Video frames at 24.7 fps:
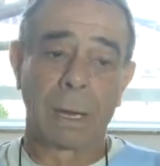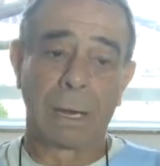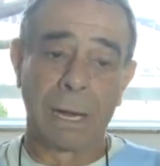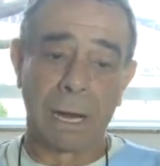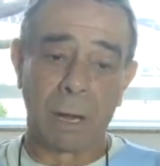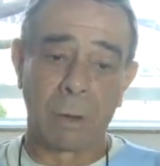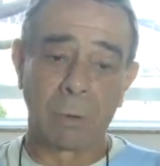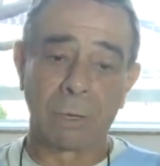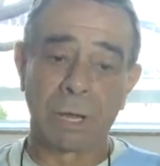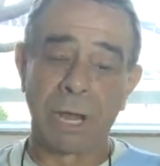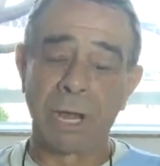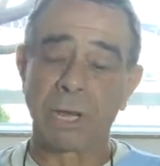
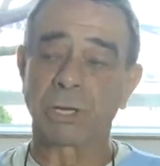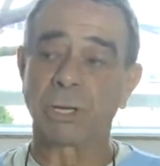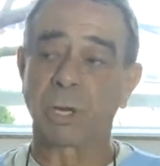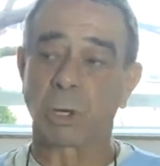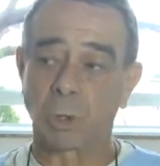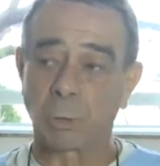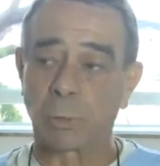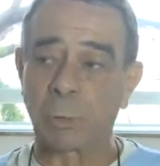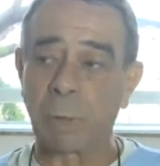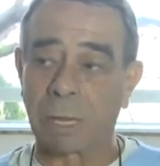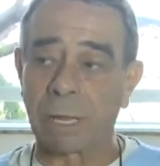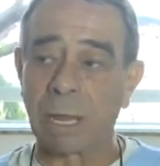não desse
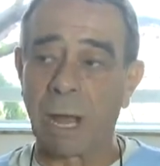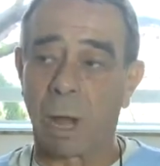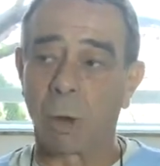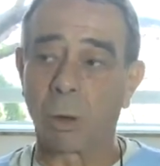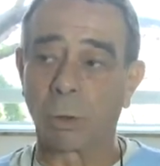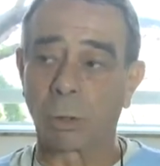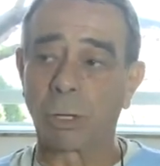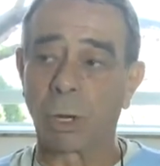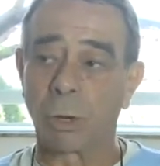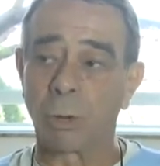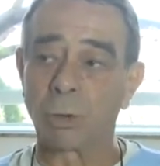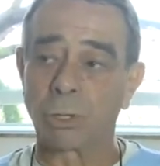hospital
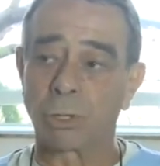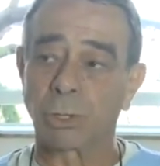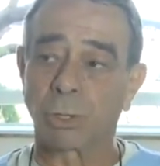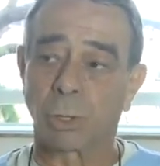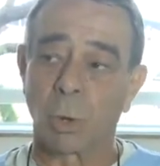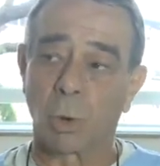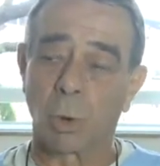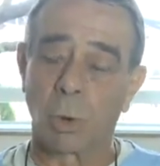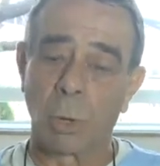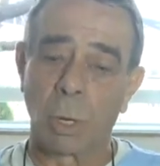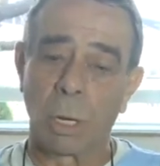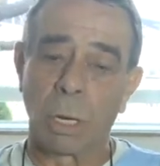onde eu
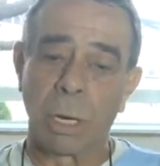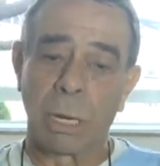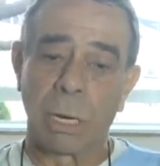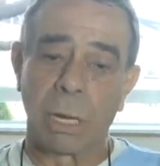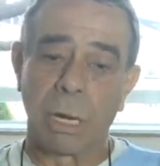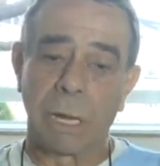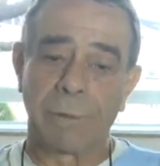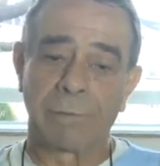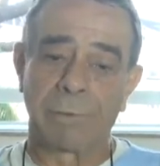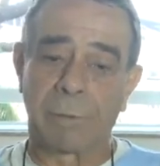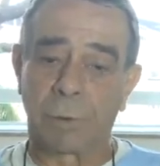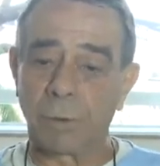estou.
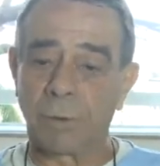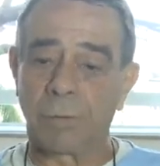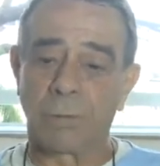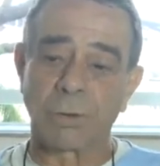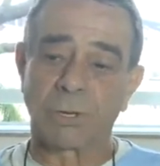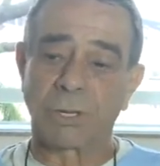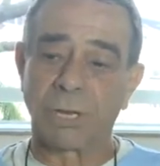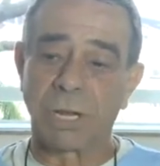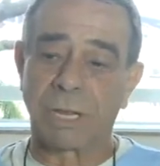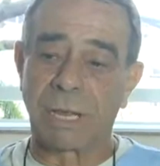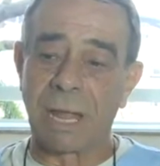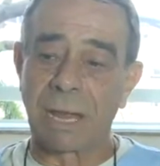Falou,
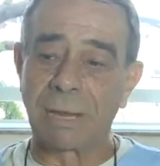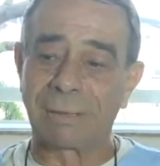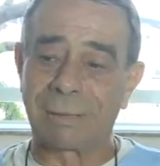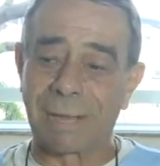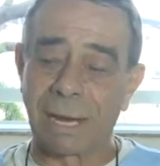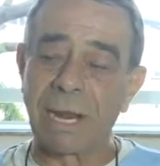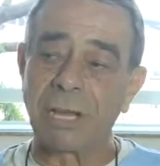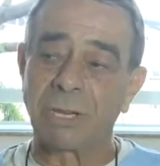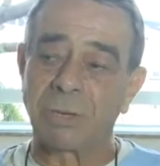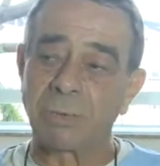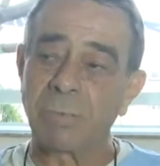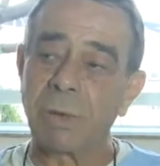você tem
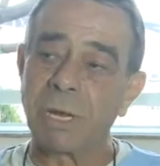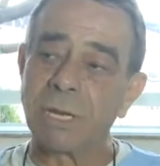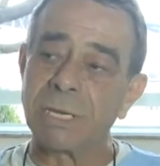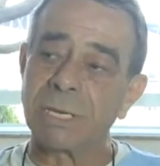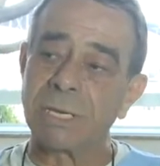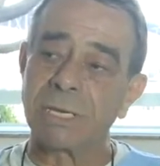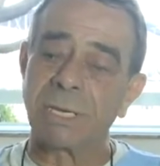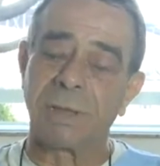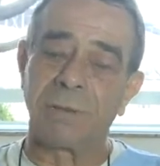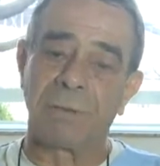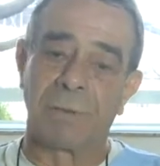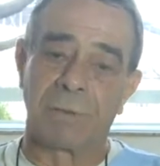três
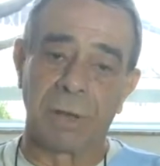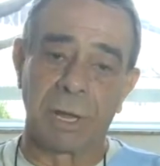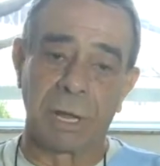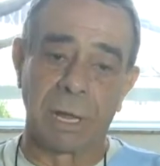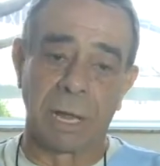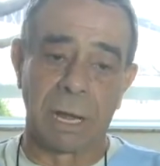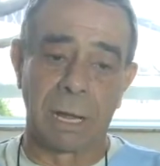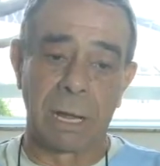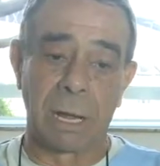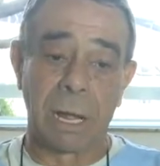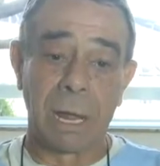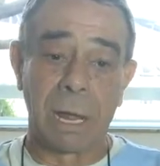meses de
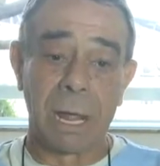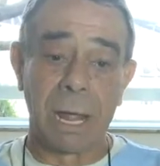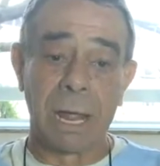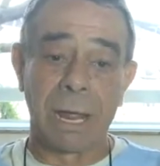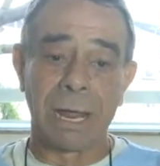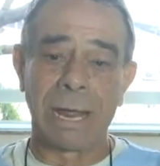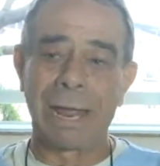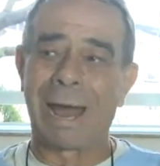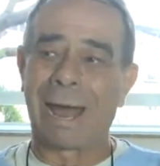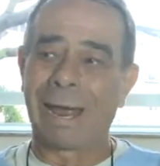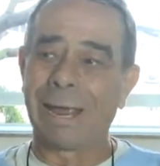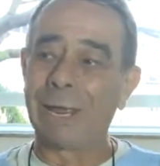vida.
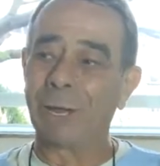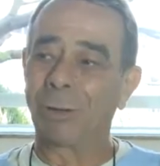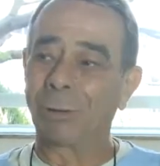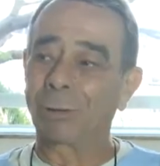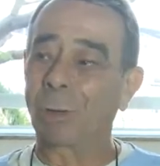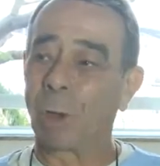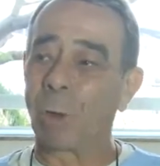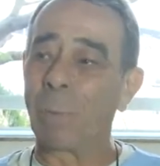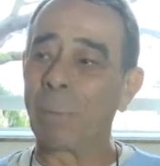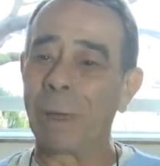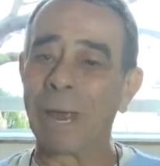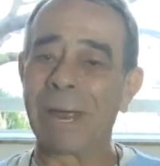E aí eu
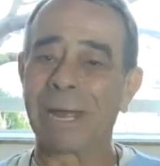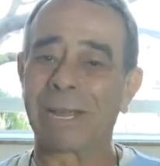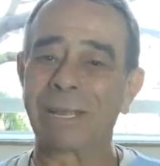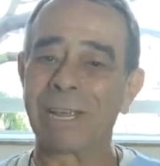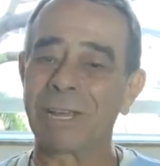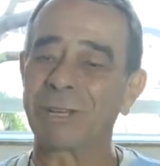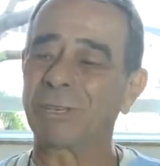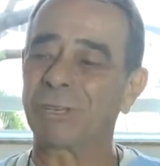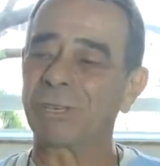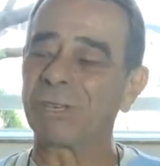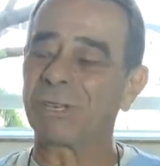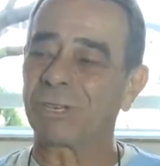tomei a
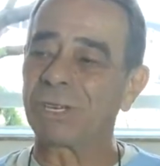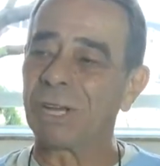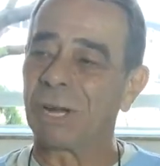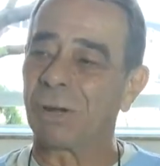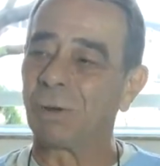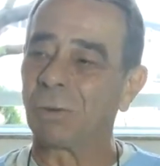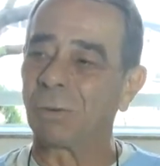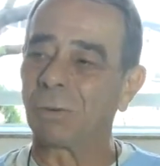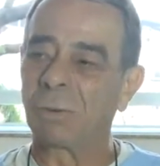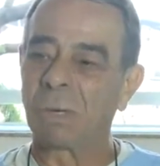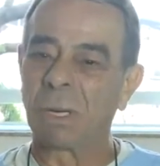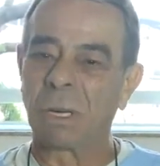
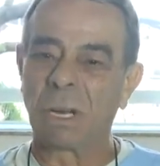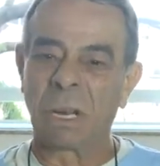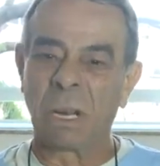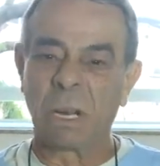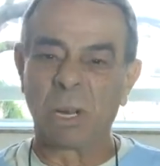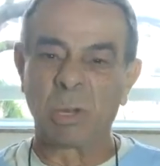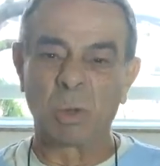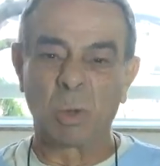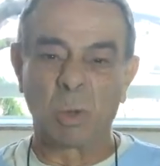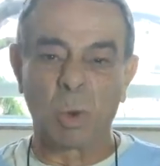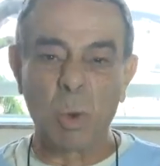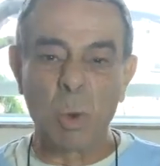decisão
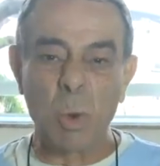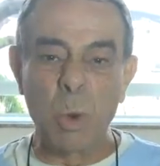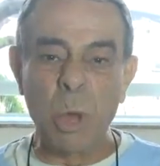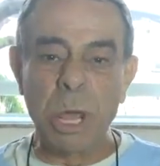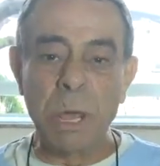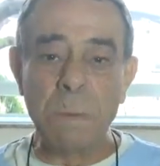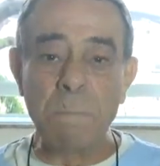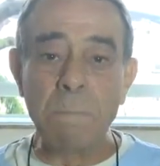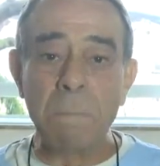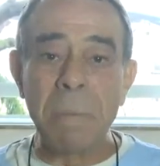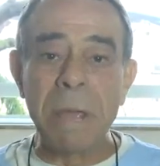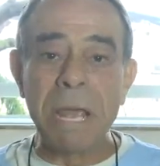do
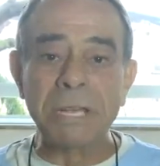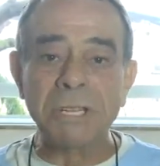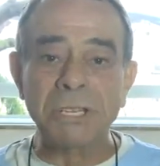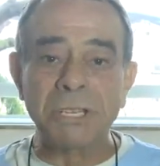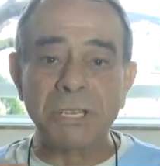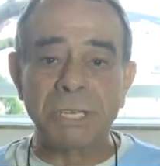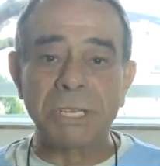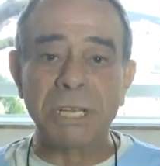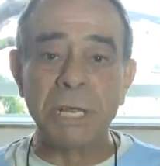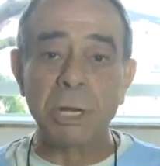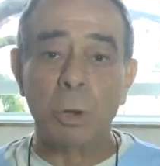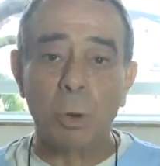
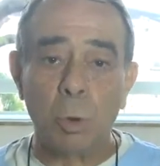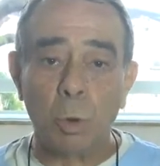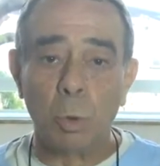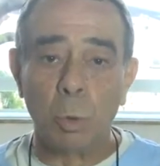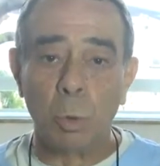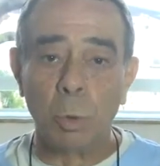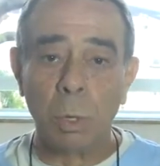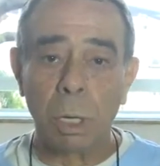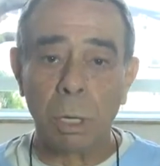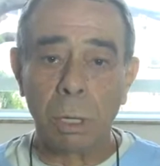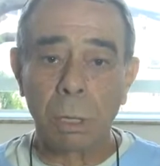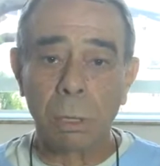imbecil,
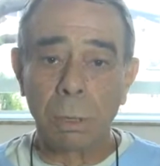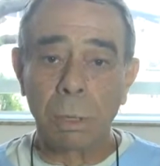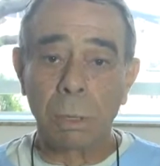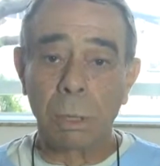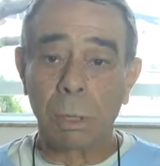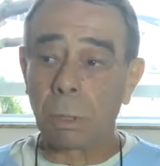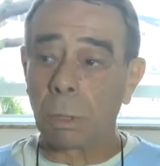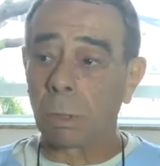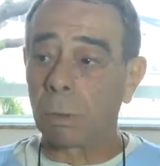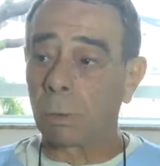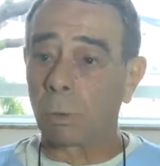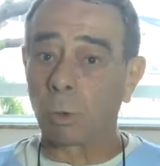
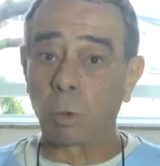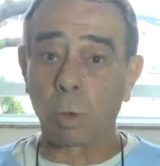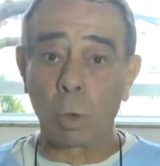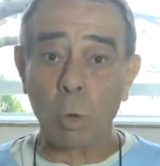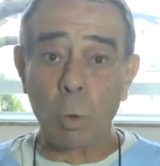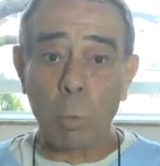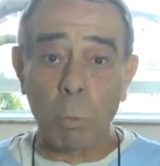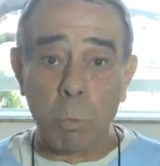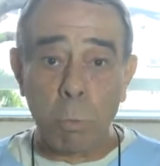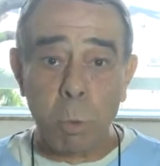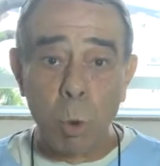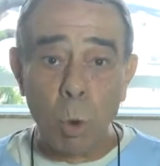
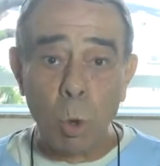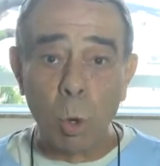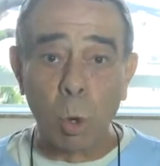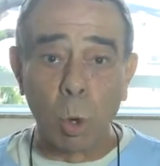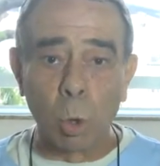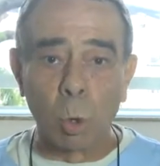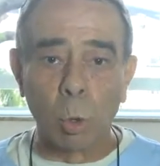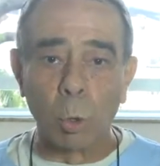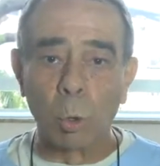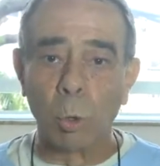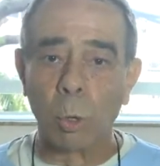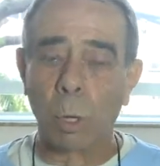do
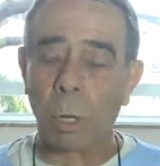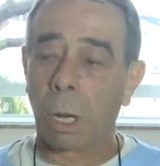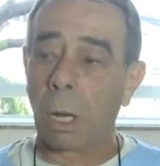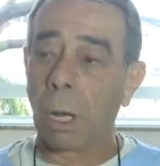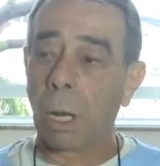burro.